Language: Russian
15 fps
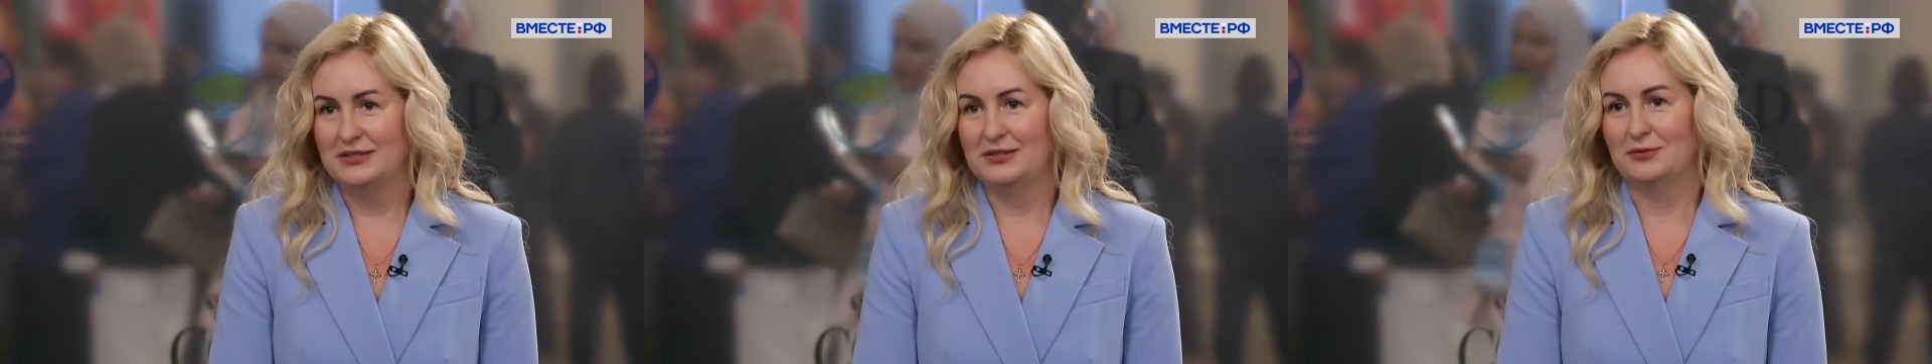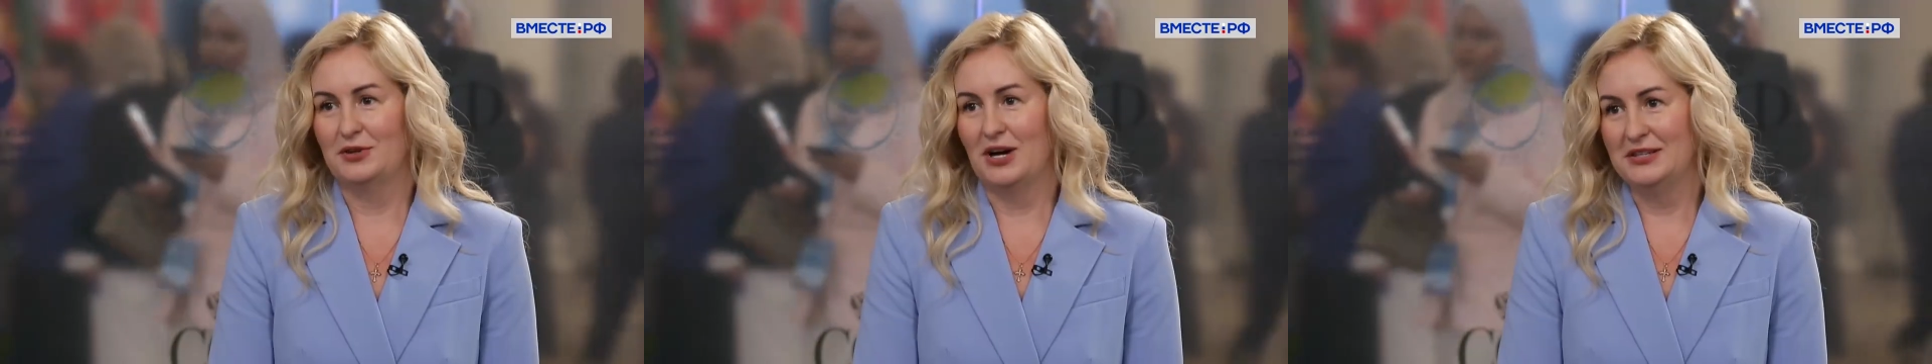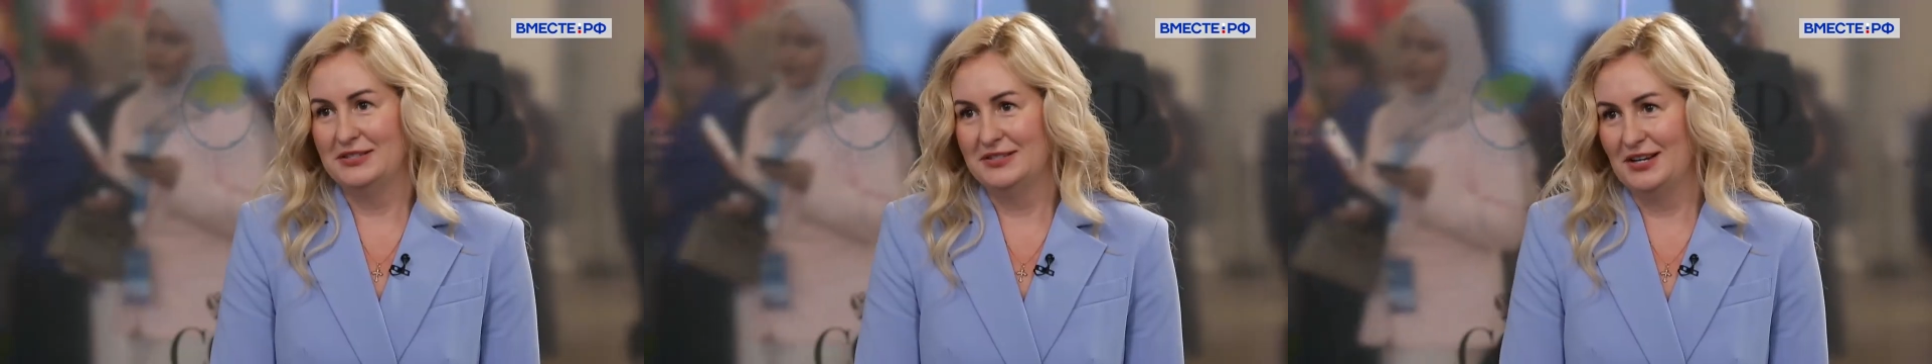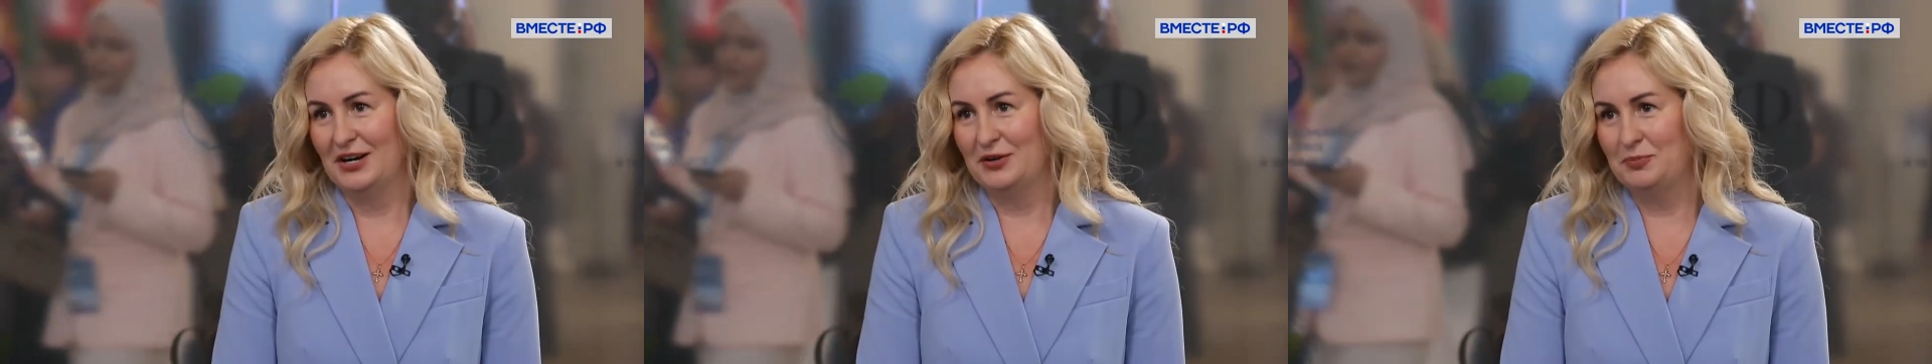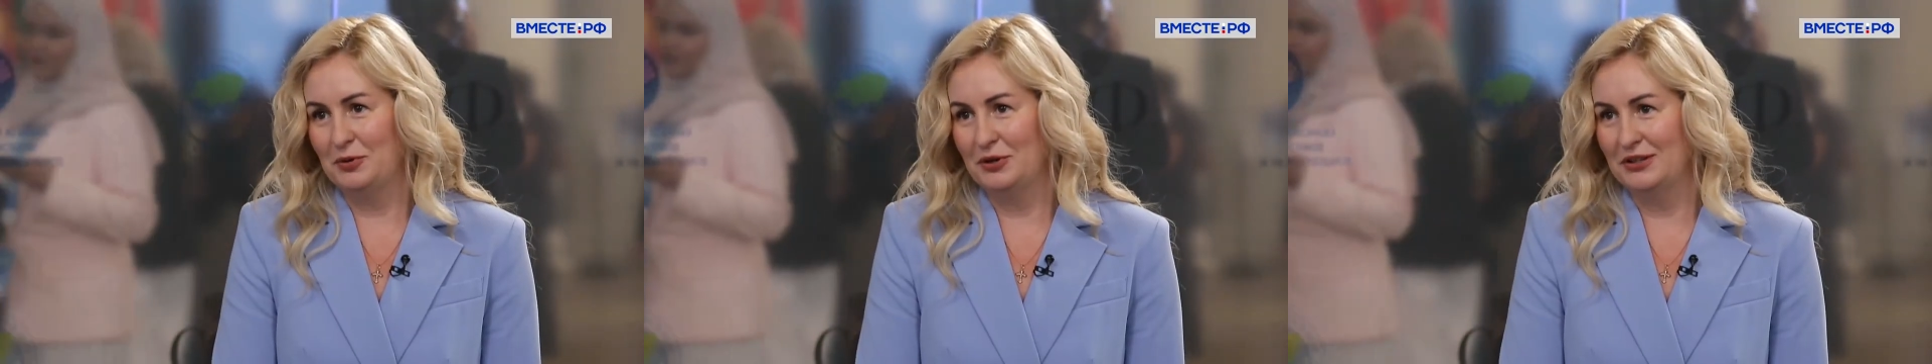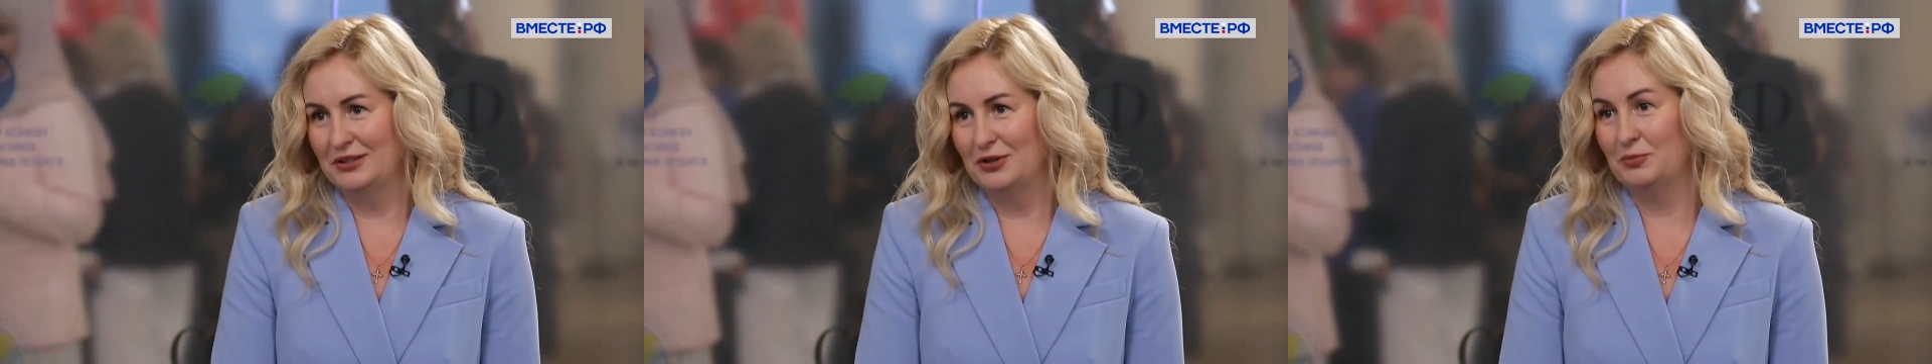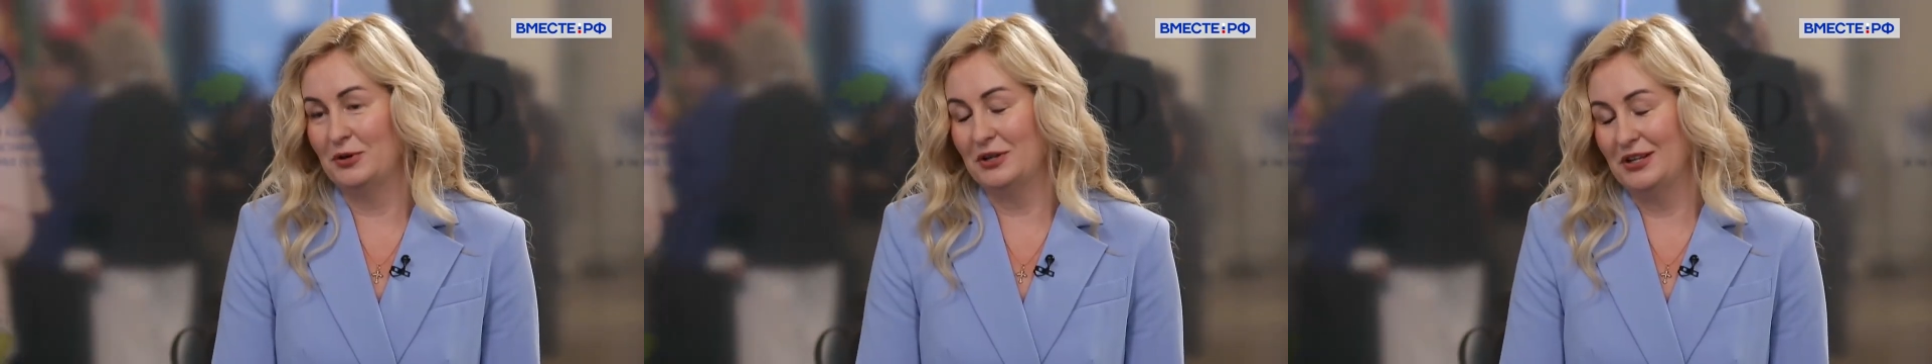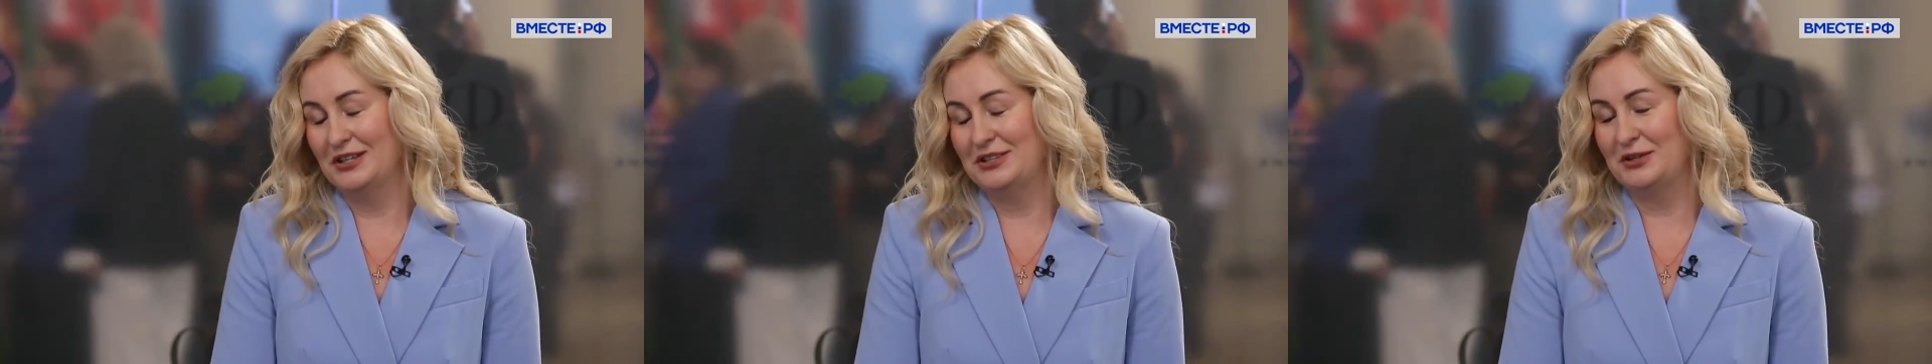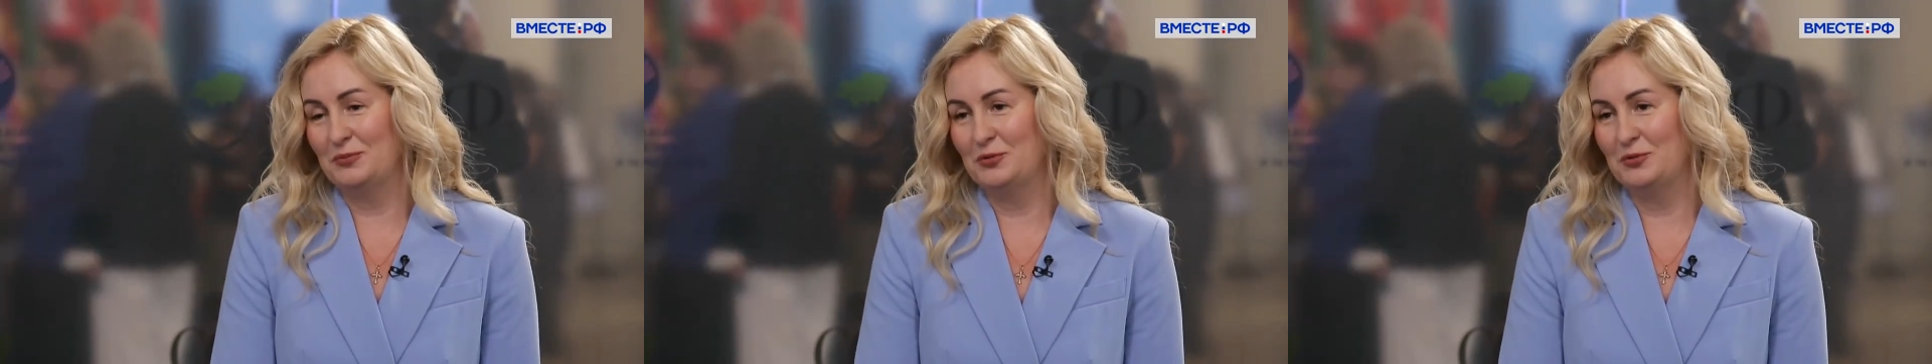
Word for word: в гостях был губернатор